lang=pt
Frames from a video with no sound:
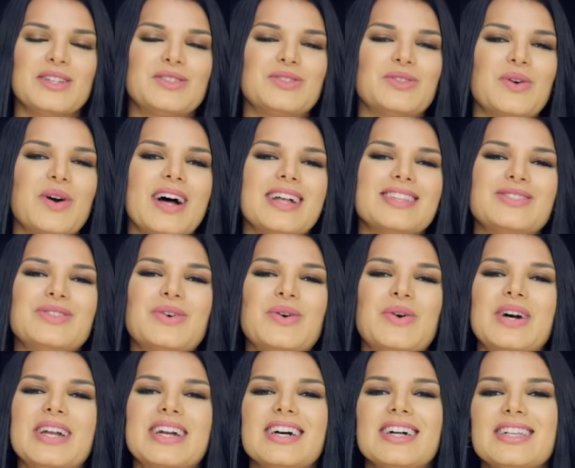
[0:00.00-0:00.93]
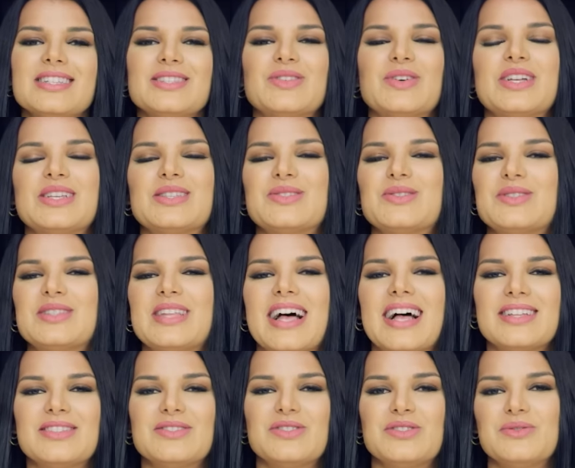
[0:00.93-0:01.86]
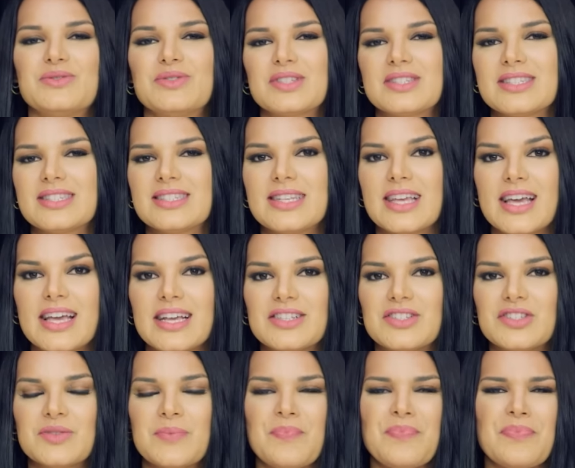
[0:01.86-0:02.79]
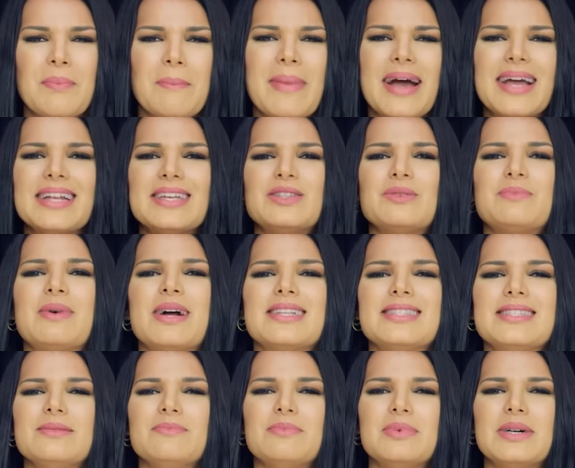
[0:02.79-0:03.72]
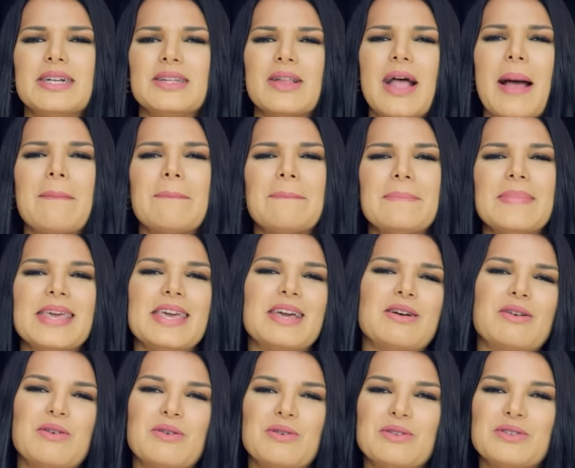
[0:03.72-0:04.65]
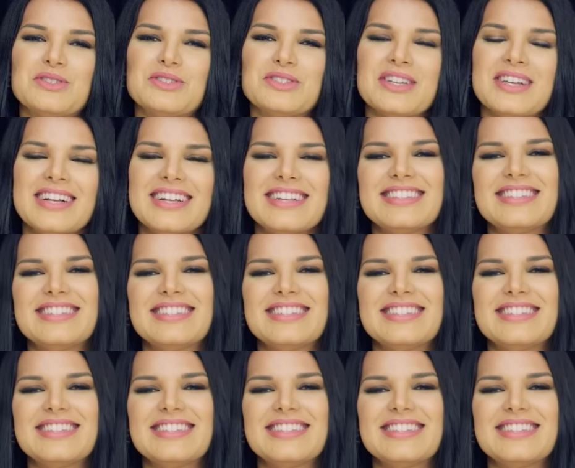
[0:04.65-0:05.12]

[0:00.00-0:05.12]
Tô adorando os resultados de vocês. Marido participando, amigos.